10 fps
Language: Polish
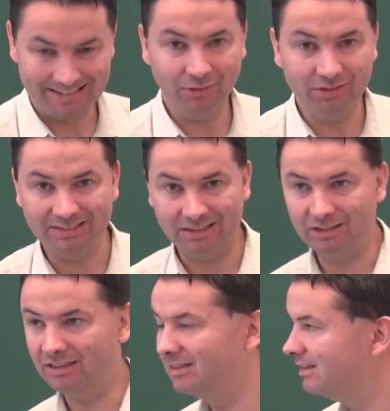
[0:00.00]
To
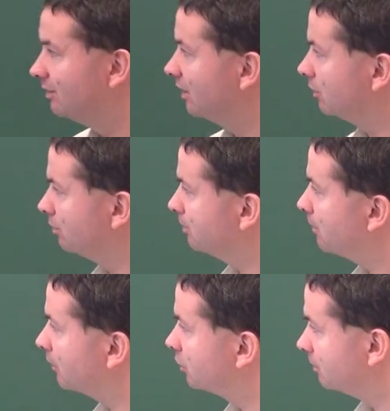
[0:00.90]
oznacza, że jak dobrze
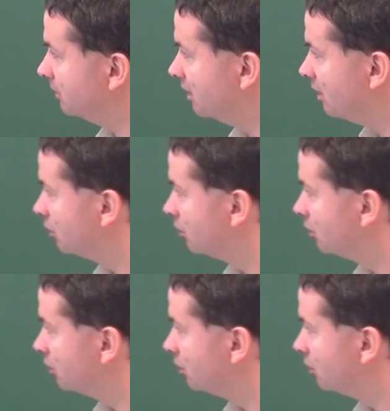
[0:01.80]
popatrzymy,